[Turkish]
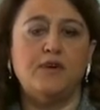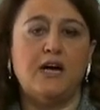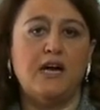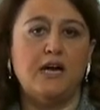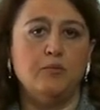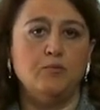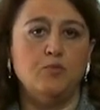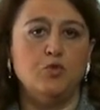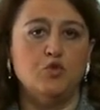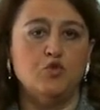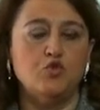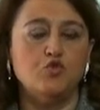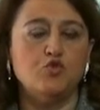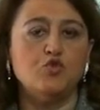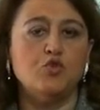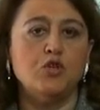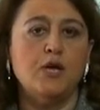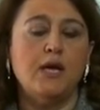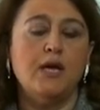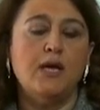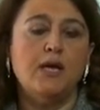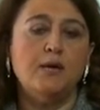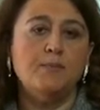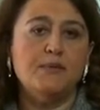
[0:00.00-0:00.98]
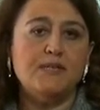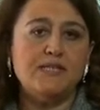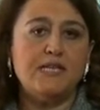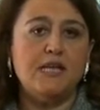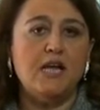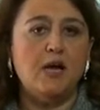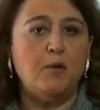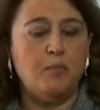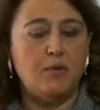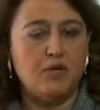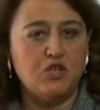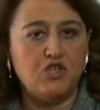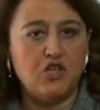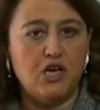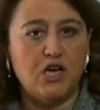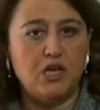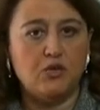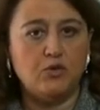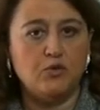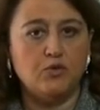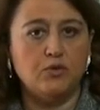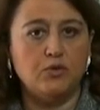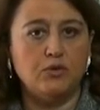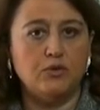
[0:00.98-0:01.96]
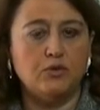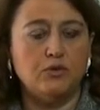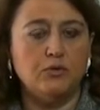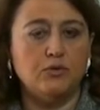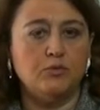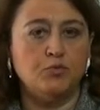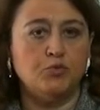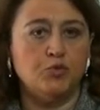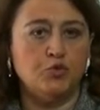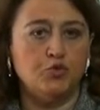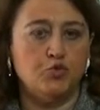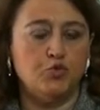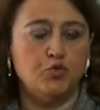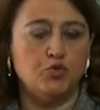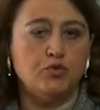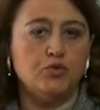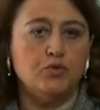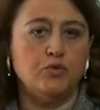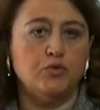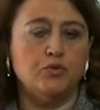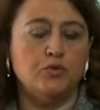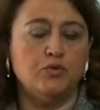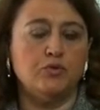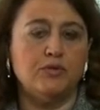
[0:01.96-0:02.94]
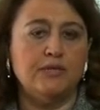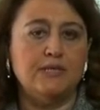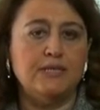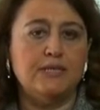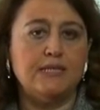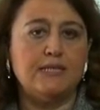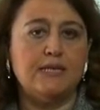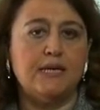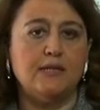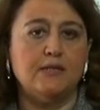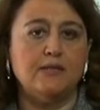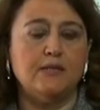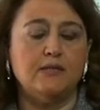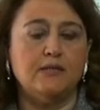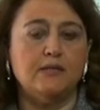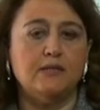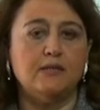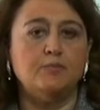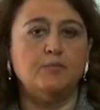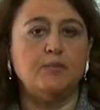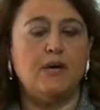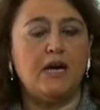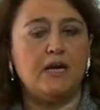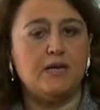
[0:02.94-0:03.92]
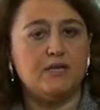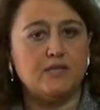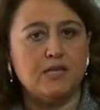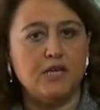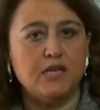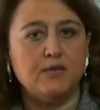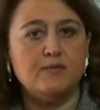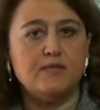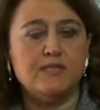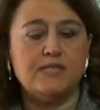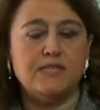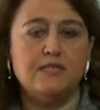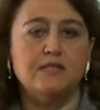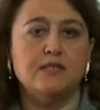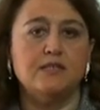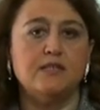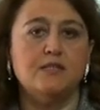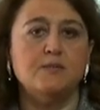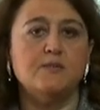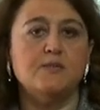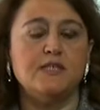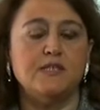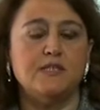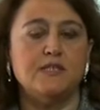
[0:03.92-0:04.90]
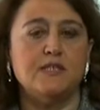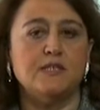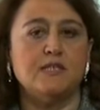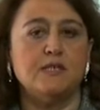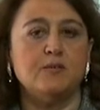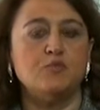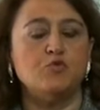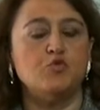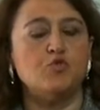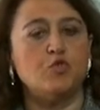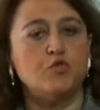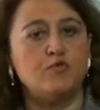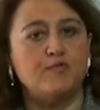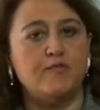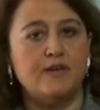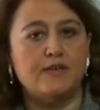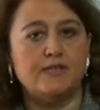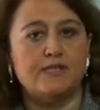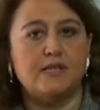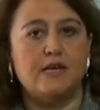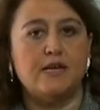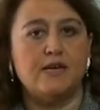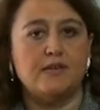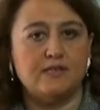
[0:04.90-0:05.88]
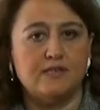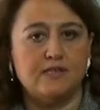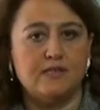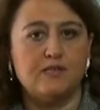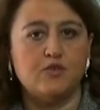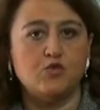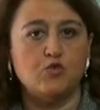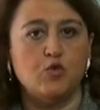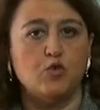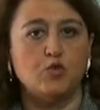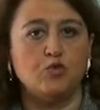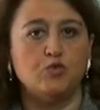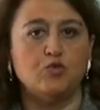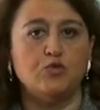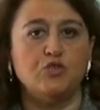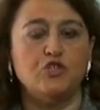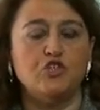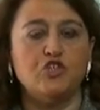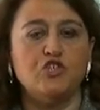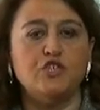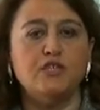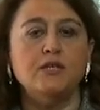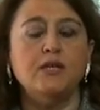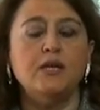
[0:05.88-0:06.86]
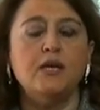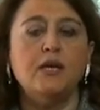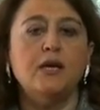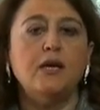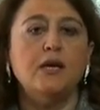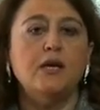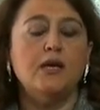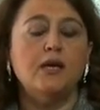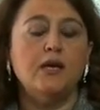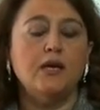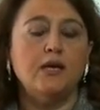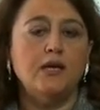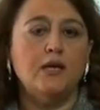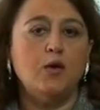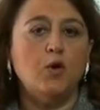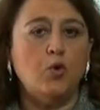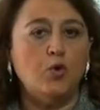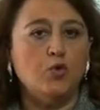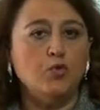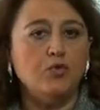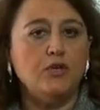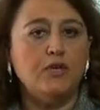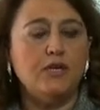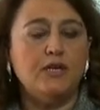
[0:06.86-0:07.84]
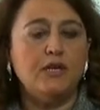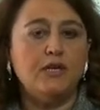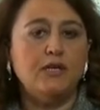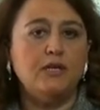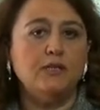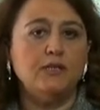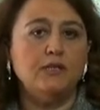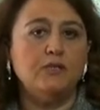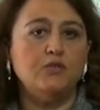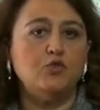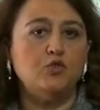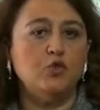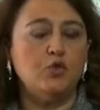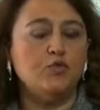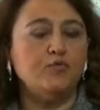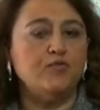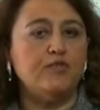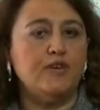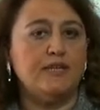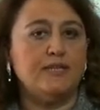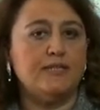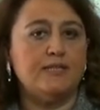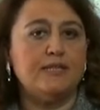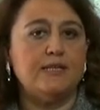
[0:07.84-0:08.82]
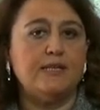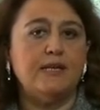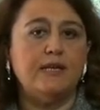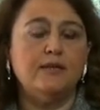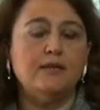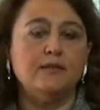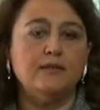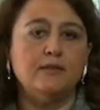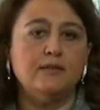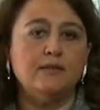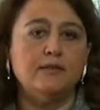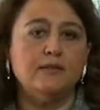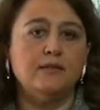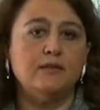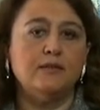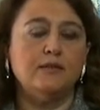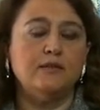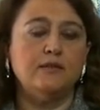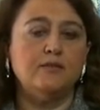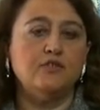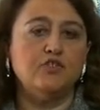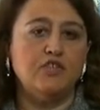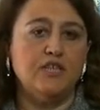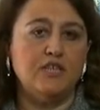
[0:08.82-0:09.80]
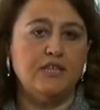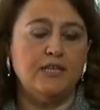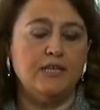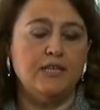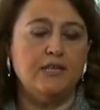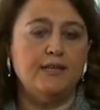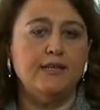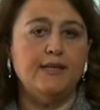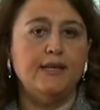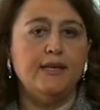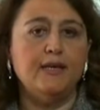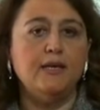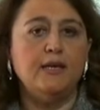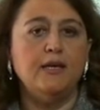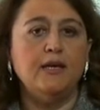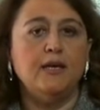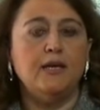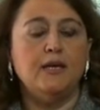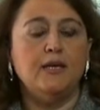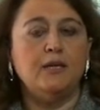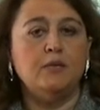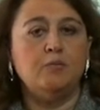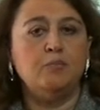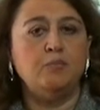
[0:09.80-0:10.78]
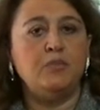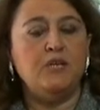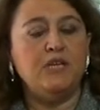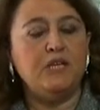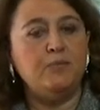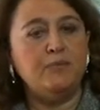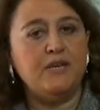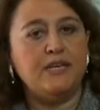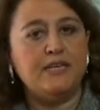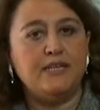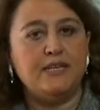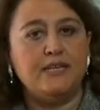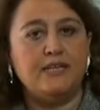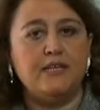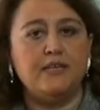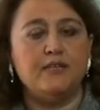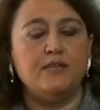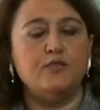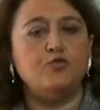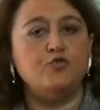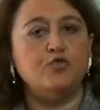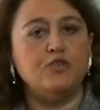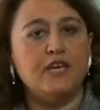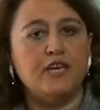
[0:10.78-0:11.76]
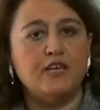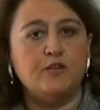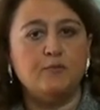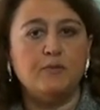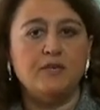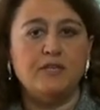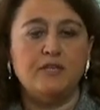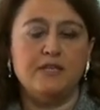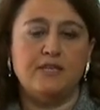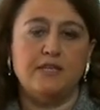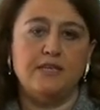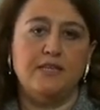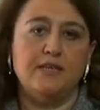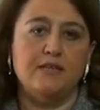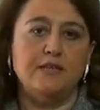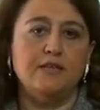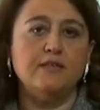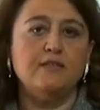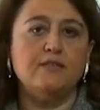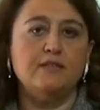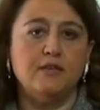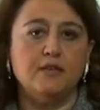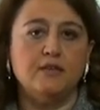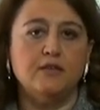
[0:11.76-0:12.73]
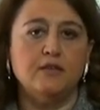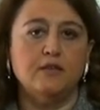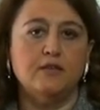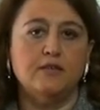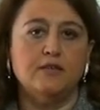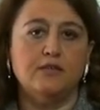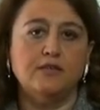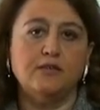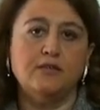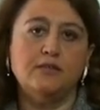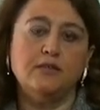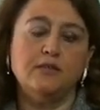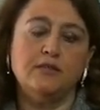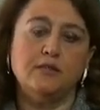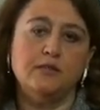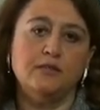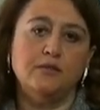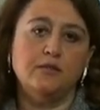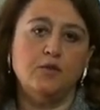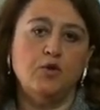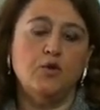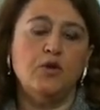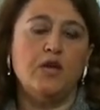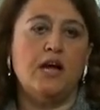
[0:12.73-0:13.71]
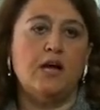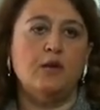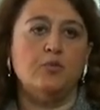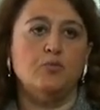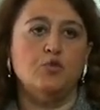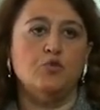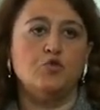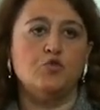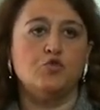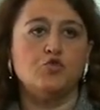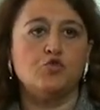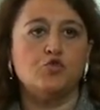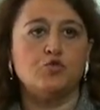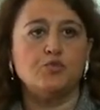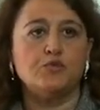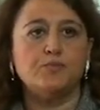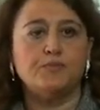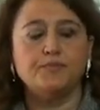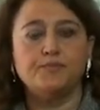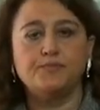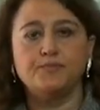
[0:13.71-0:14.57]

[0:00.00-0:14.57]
vermiyoruz. Mesela Başak e, Burcu e, insanların bağırsak ve sindirim sistemi çok fazla hassas olduğu için onlara çok fazla şekilde bilmedikleri, tüketmedikleri tahılları önermiyoruz.